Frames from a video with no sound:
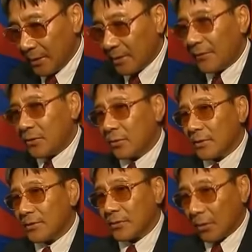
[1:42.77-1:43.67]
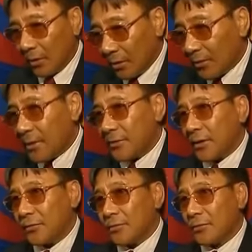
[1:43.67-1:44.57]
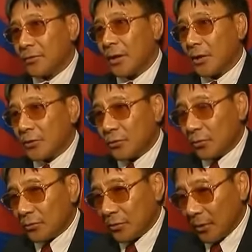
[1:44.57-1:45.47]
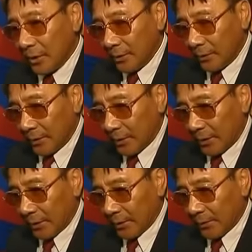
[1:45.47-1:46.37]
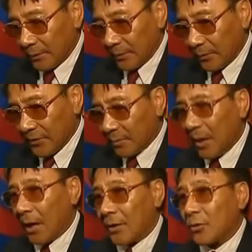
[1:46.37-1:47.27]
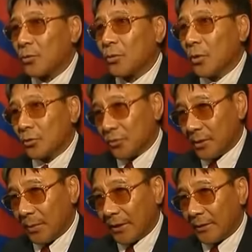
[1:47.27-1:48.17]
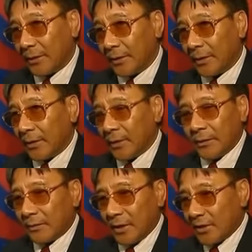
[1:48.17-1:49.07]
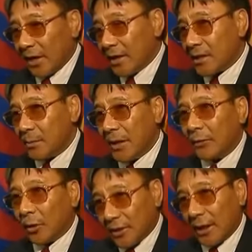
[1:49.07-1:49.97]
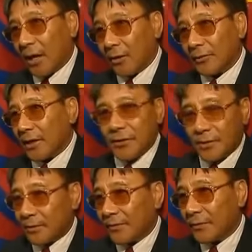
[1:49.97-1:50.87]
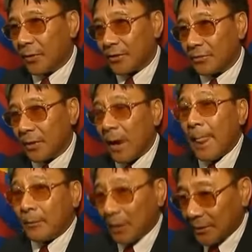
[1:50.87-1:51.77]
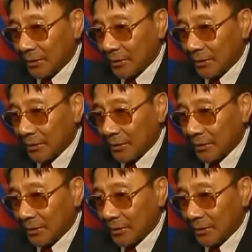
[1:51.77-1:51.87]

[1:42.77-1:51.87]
チベット亡命政府の報道官です。ジャーナリスト、個人、そして様々な機関がチベットに行けるようにすべきです。